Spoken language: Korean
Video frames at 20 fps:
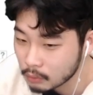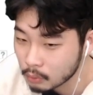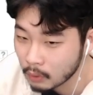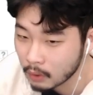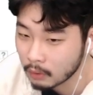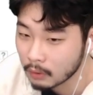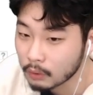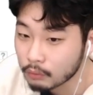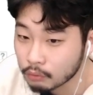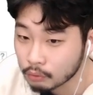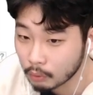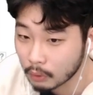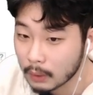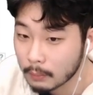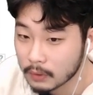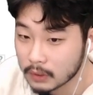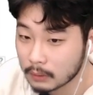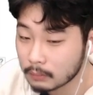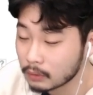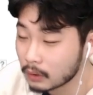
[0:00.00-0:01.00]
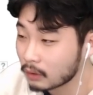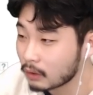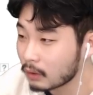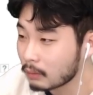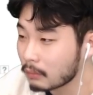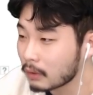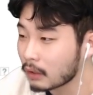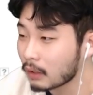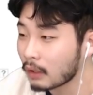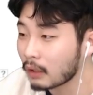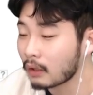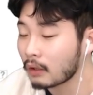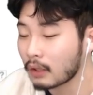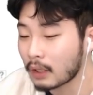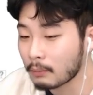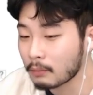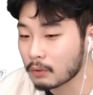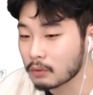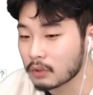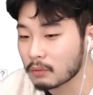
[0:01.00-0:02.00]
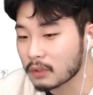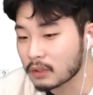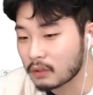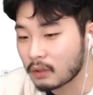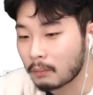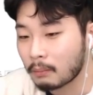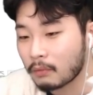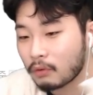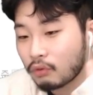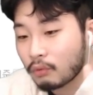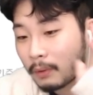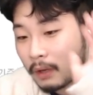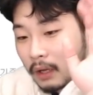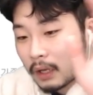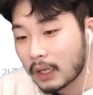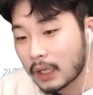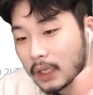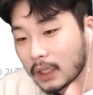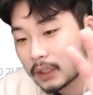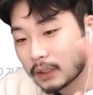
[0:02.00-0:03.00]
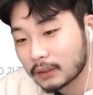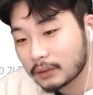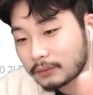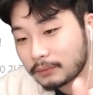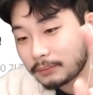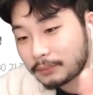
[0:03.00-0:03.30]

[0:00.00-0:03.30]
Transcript: 좋아요랑 구독 한 번씩 부탁드립니다 감기 조심하세요 유바